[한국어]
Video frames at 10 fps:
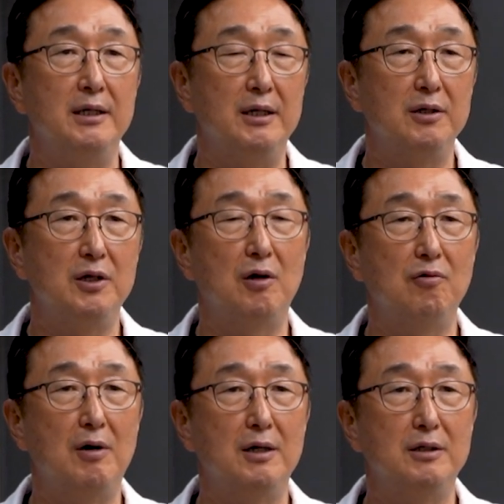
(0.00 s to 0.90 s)
이런
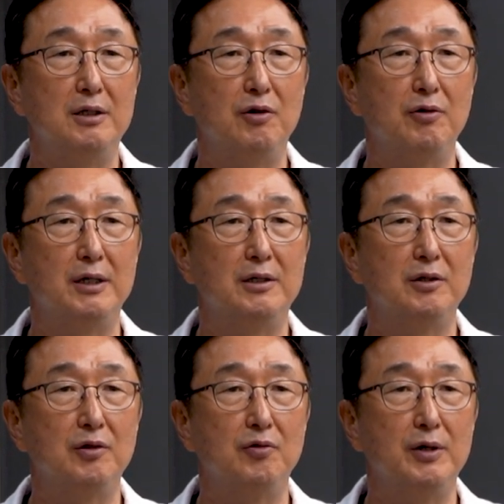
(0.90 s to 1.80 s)
형광을
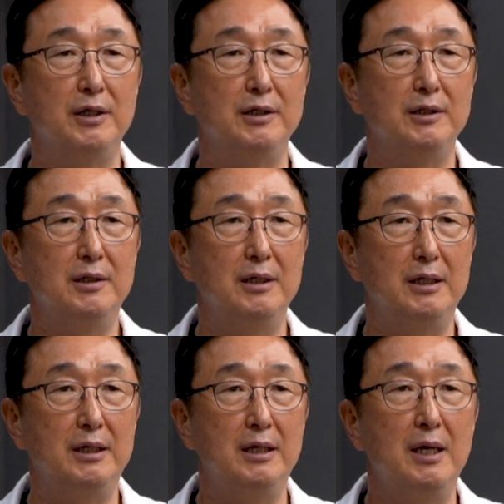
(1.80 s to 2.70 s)
이용했을 경우에는
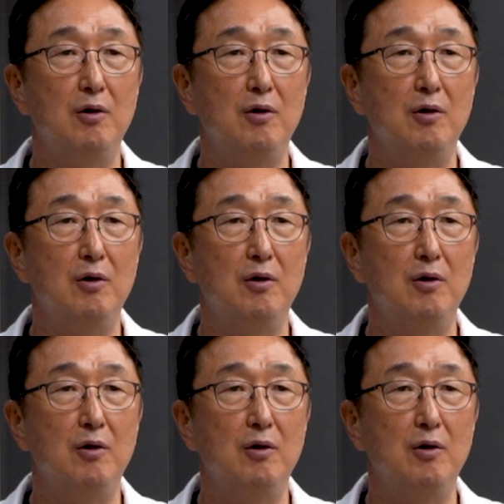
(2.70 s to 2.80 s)
이